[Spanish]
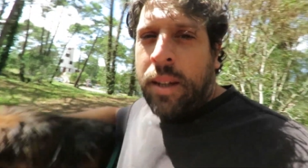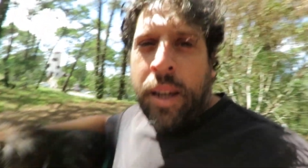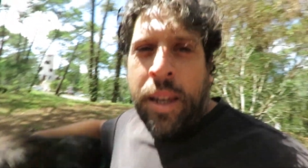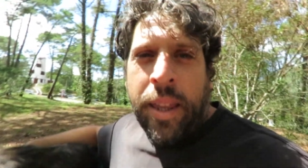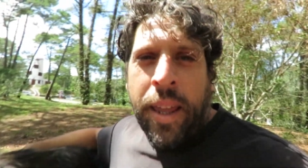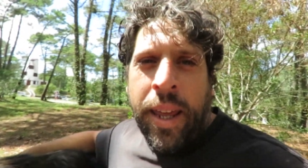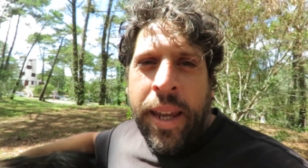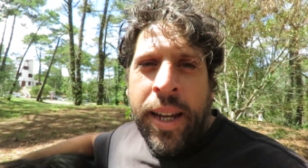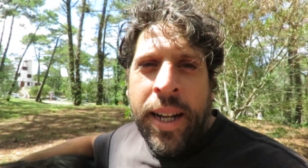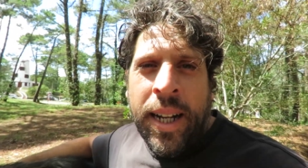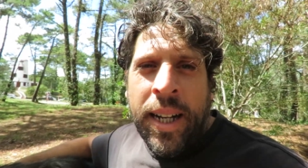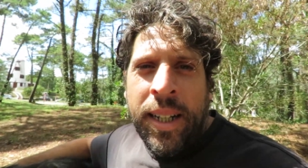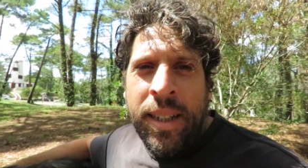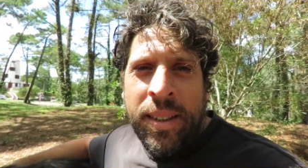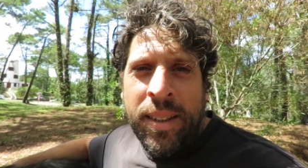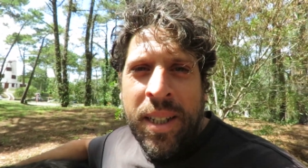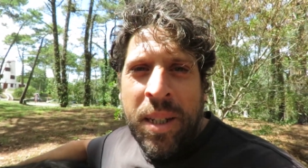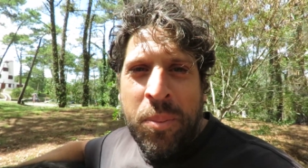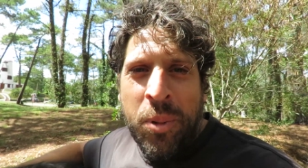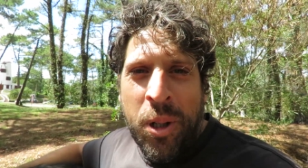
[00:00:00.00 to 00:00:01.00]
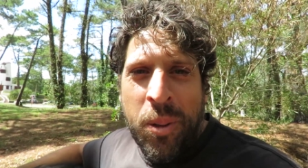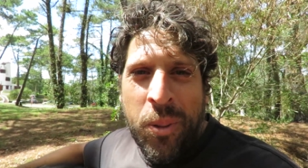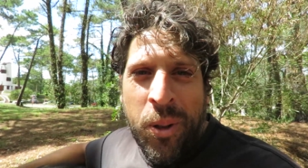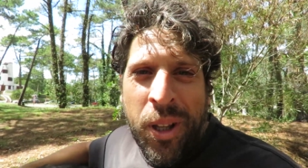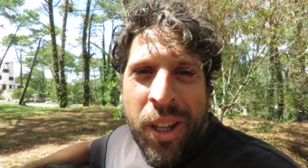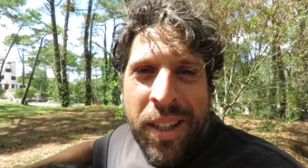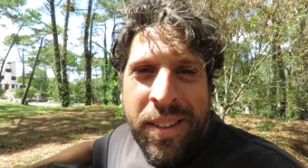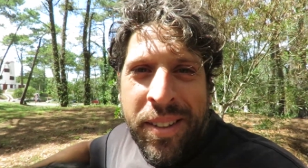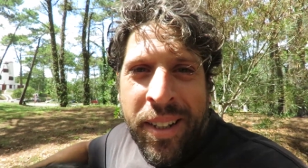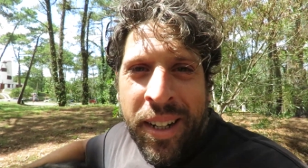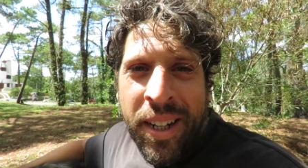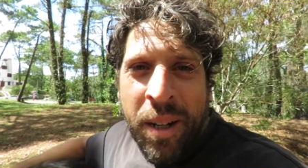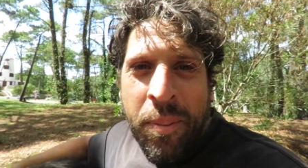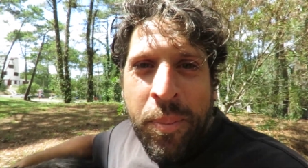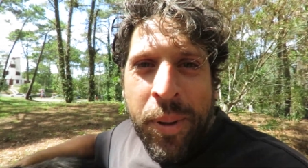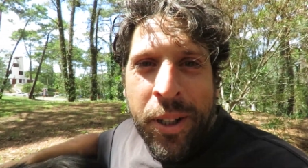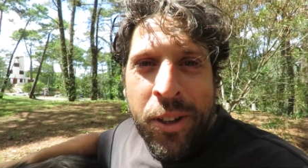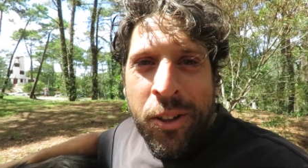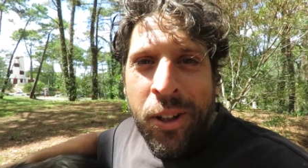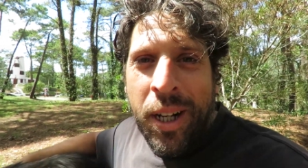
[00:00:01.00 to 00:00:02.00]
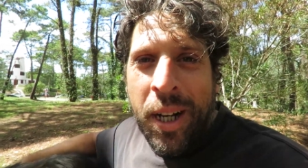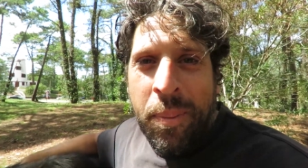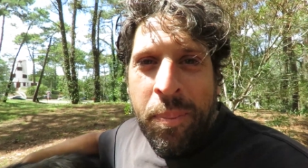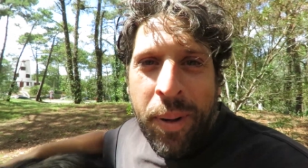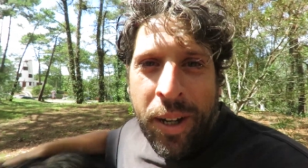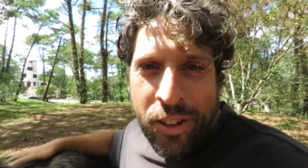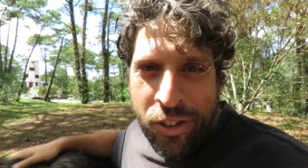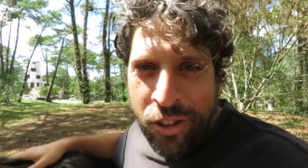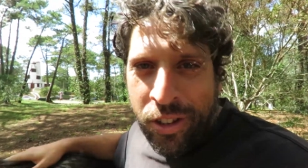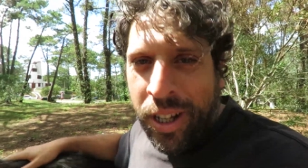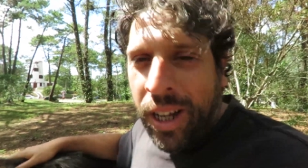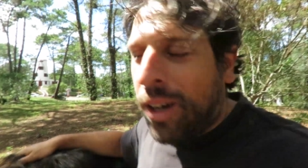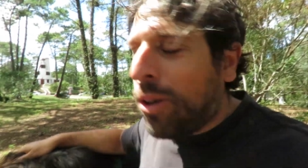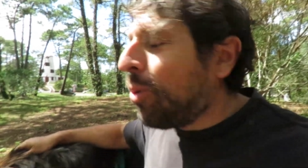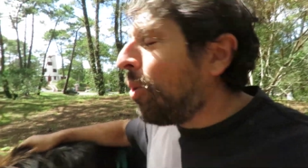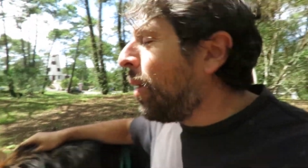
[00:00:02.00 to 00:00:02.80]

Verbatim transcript: Y de Inca, ¿qué podemos decir respecto al espacio y al